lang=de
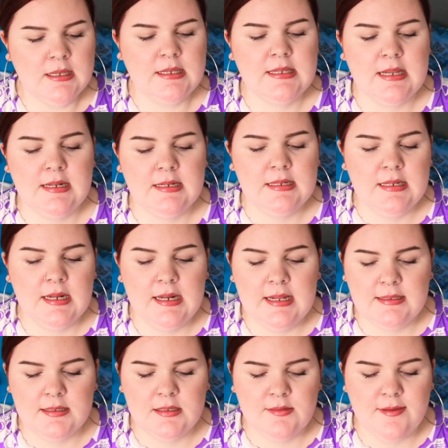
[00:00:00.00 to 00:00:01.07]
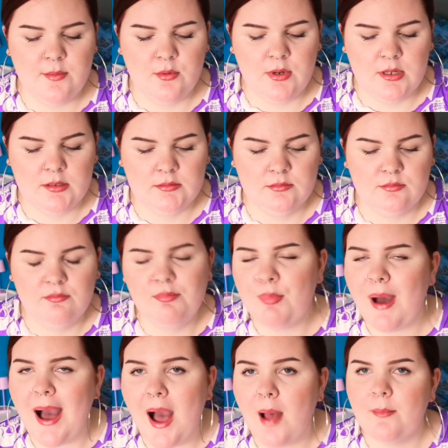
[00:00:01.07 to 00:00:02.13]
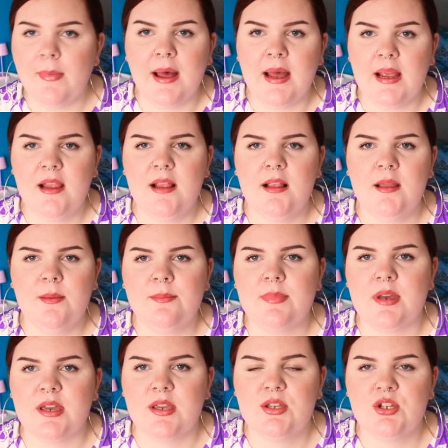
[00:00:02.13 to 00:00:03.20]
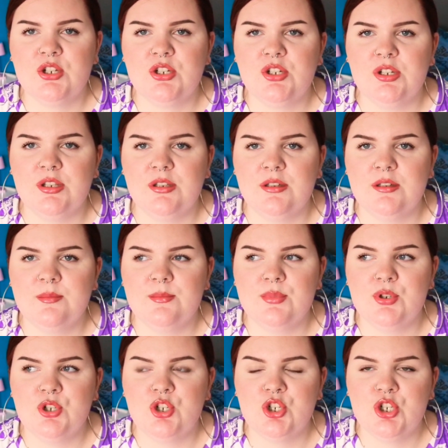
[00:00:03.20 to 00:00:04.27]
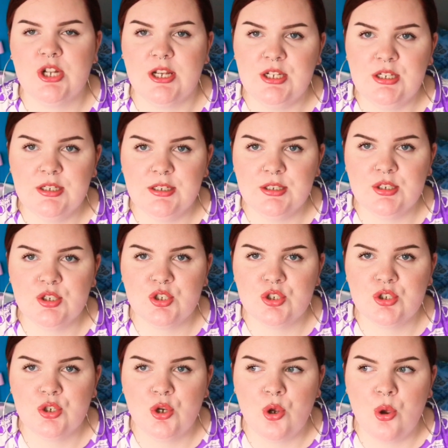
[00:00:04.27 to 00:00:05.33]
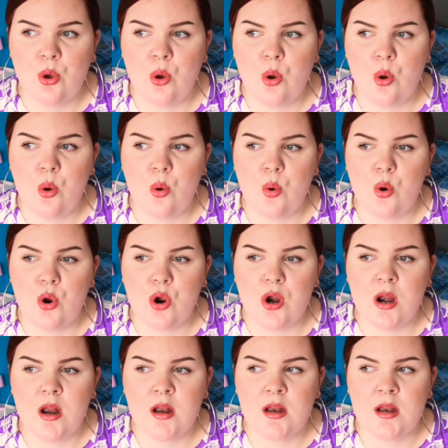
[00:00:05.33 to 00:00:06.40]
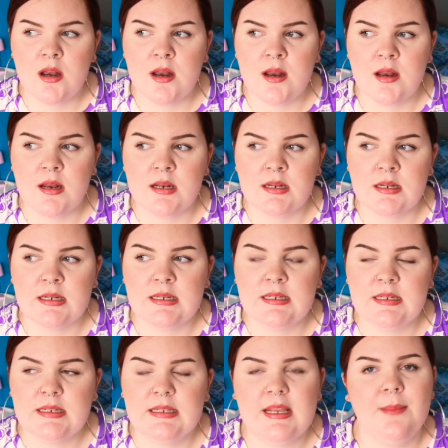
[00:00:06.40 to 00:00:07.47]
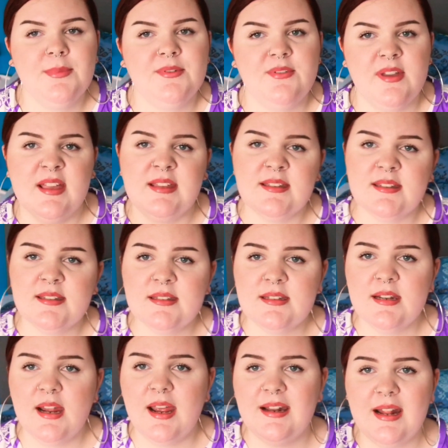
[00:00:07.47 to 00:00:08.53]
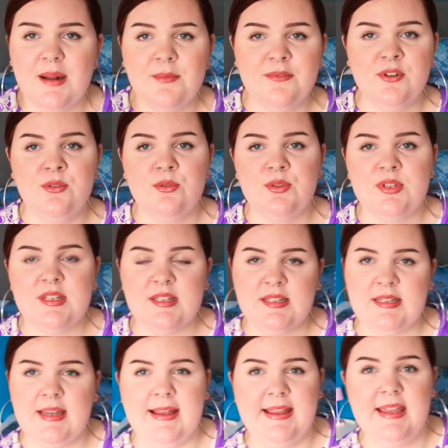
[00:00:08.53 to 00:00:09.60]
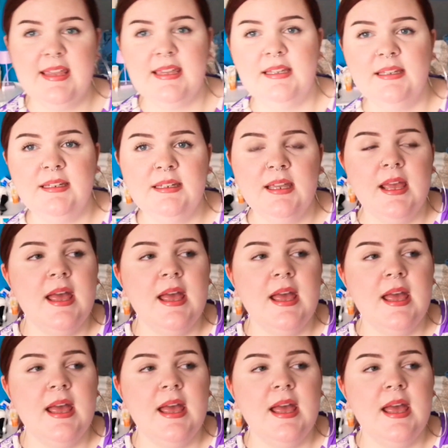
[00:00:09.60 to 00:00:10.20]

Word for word: Ich hatte in den letzten zwei Monaten ein paar Mal bei Ski-In bestellt und ich habe es vergessen, in einem Video zu zeigen.